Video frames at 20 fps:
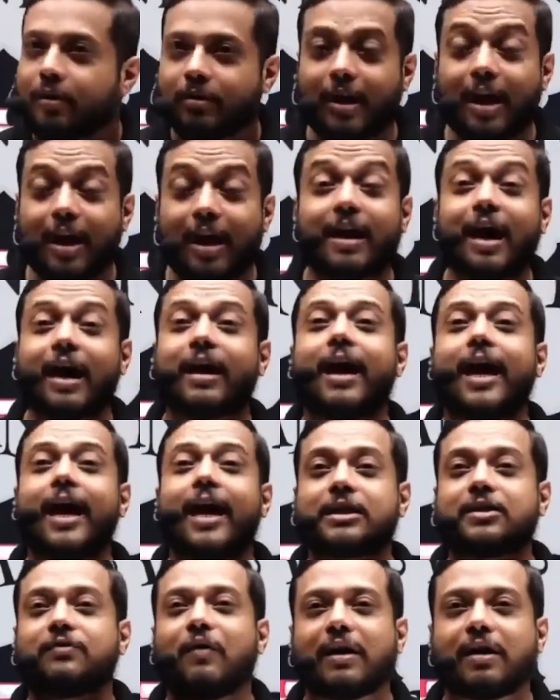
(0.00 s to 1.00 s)
देर आर
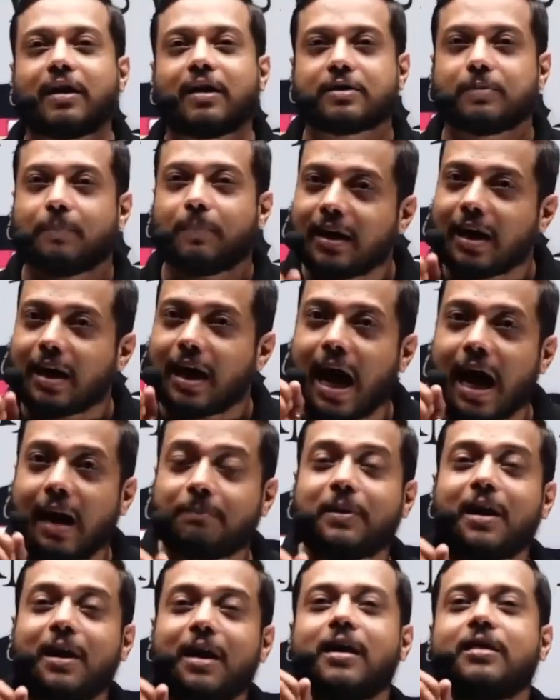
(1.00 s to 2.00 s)
एक्स फैक्टर्स बट
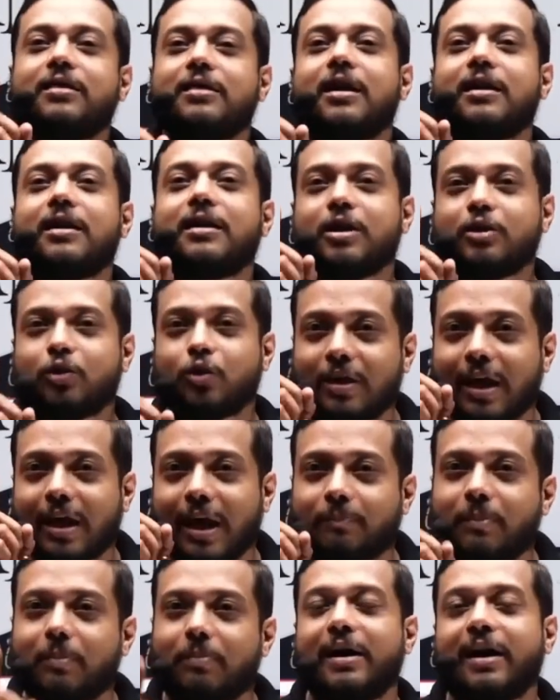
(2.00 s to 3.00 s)
आपके अंदर की जो
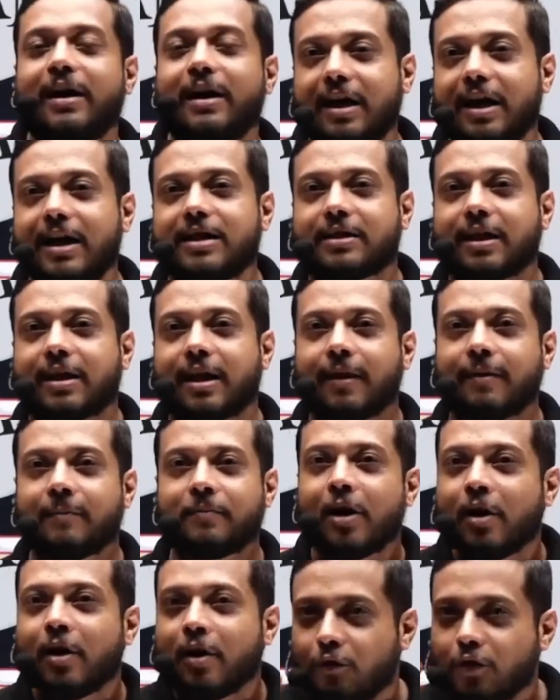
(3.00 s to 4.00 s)
कैपेबिलिटीज है
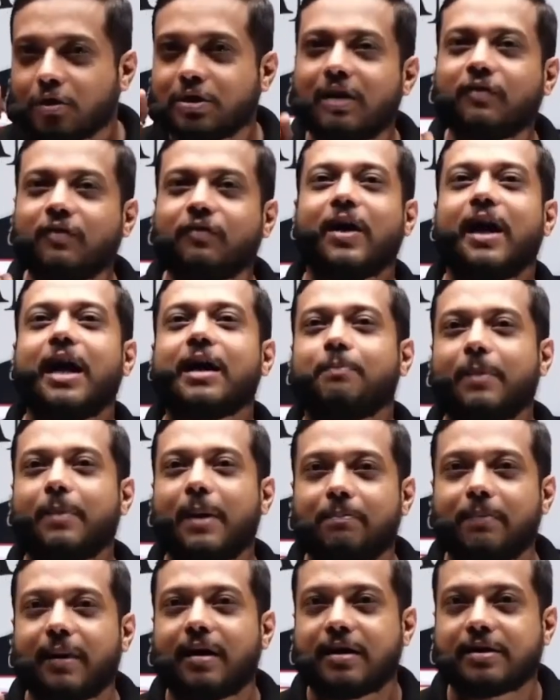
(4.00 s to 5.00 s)
वो सिर्फ एक
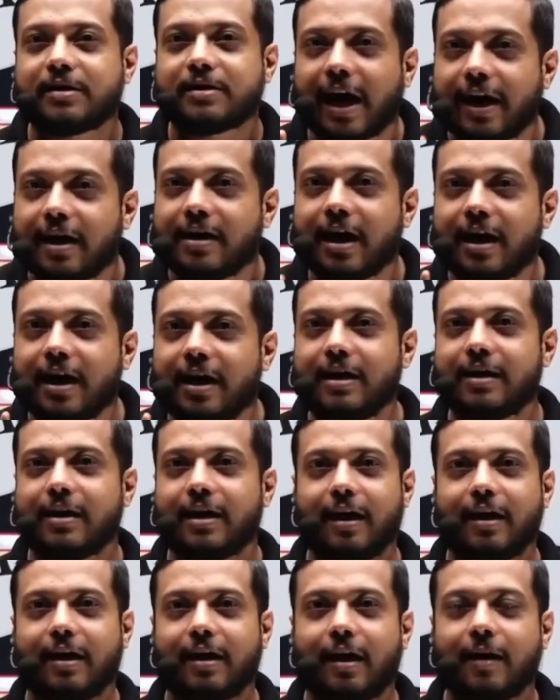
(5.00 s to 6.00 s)
पेपर डिसाइड नहीं
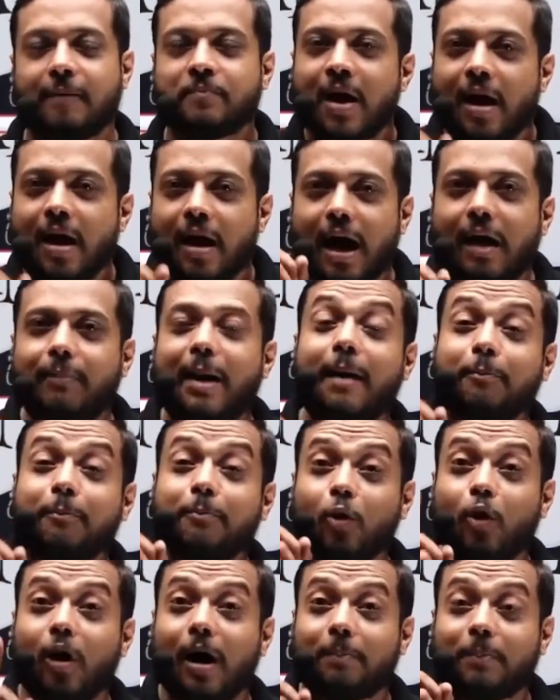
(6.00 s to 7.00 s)
करेगा अब
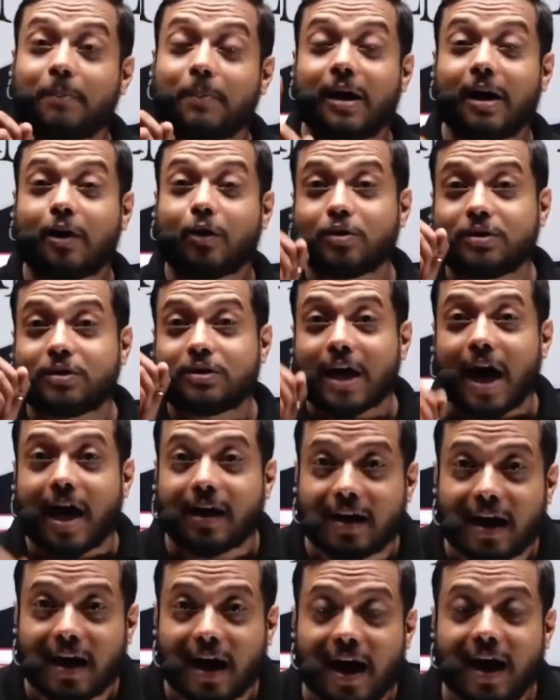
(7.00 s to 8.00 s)
आपको अपने को
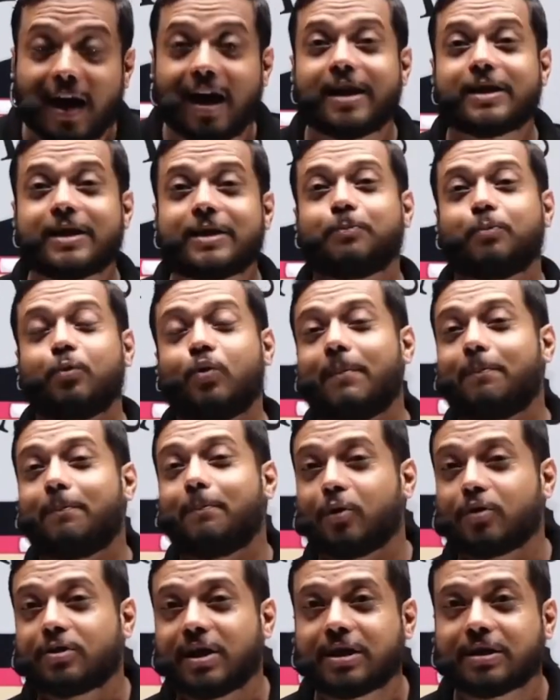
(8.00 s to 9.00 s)
जानना है इस पूरे
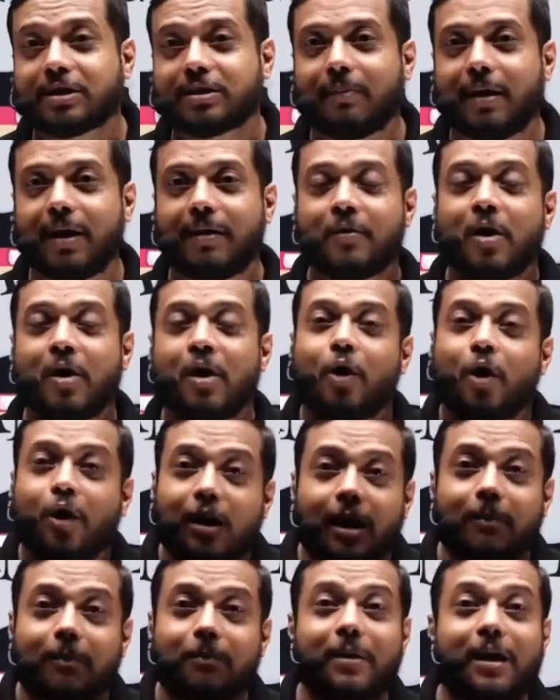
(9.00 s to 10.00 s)
प्रोसेस में
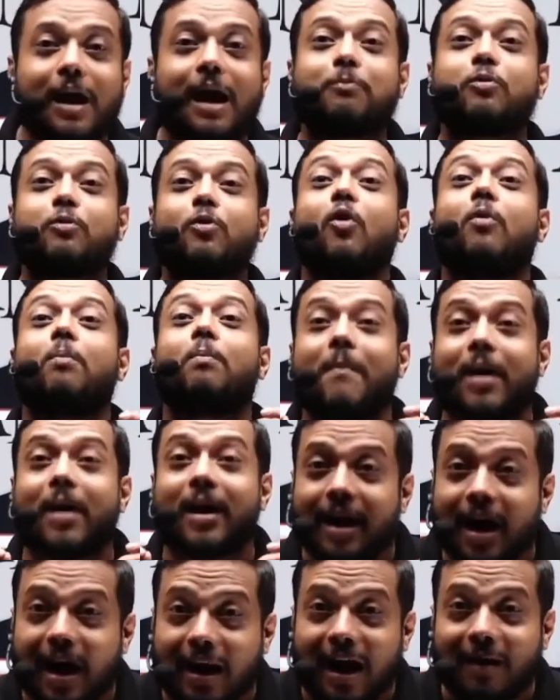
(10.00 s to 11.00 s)
और अपने आप को
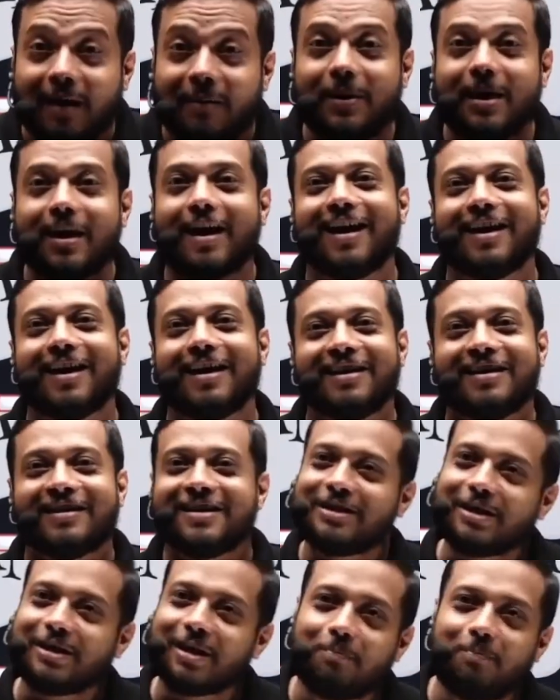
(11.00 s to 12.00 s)
मनाना भी है
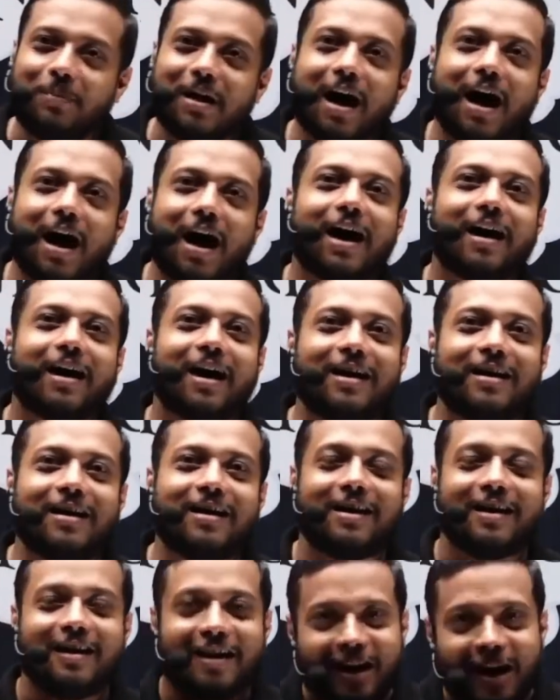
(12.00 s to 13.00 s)
कि जब भी हार
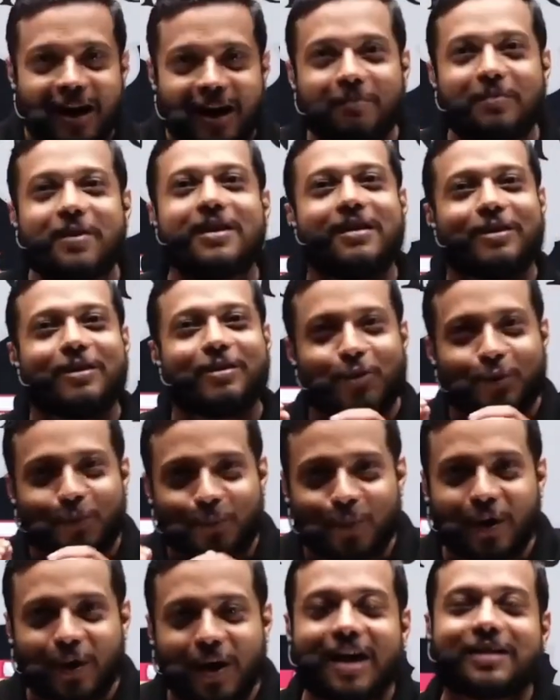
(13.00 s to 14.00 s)
आएंगी अभी तो
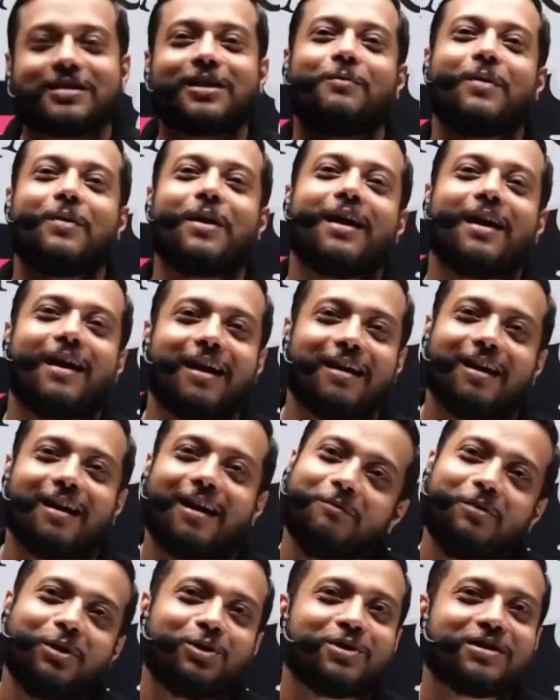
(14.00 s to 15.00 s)
बुरा समय है
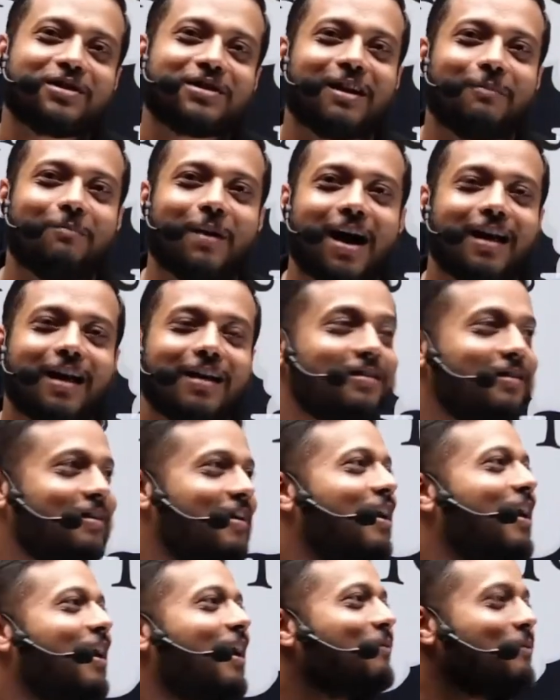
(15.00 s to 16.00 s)
अभी तो इसके बाद
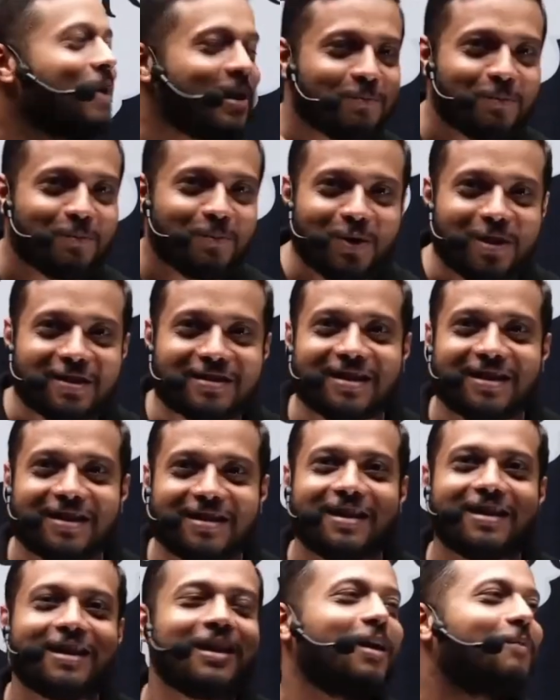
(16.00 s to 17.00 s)
हमारी पूरी
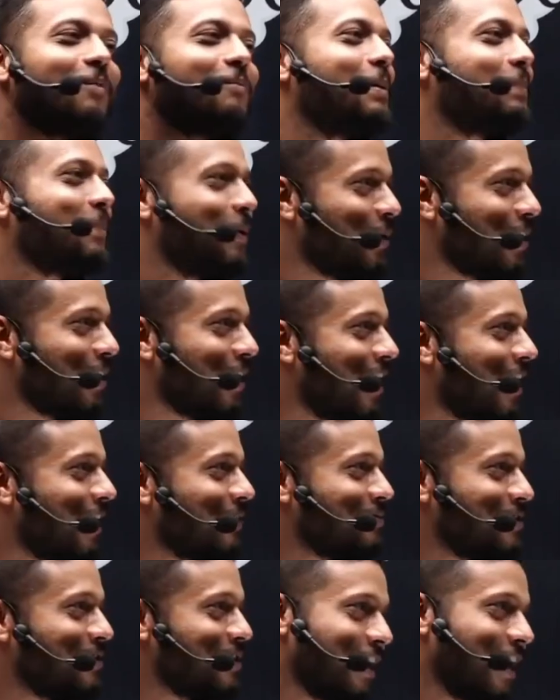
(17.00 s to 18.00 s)
जिंदगी हमें फोड़ना
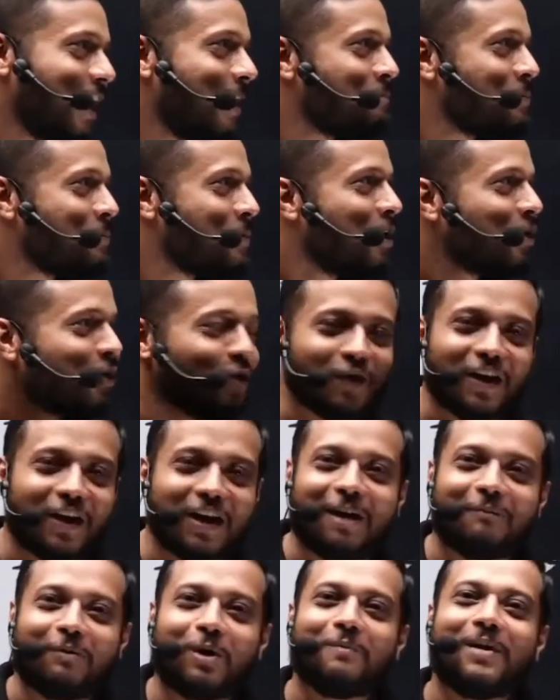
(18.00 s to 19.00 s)
है ठीक है तो फिर
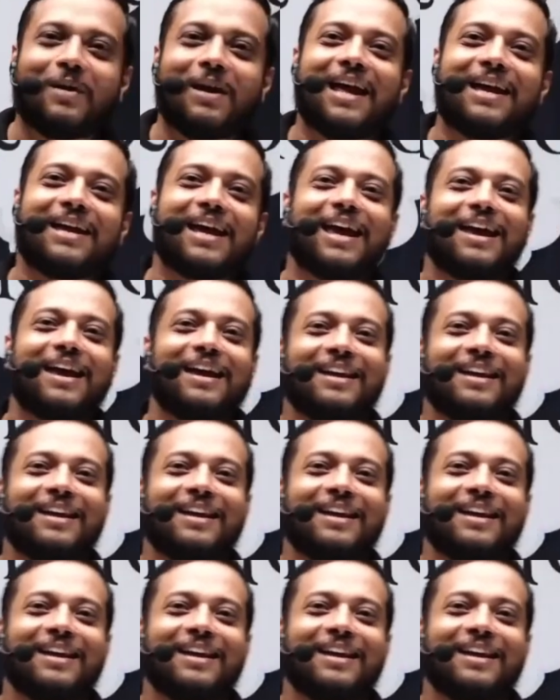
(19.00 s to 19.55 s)
हम लोग मिलेंगे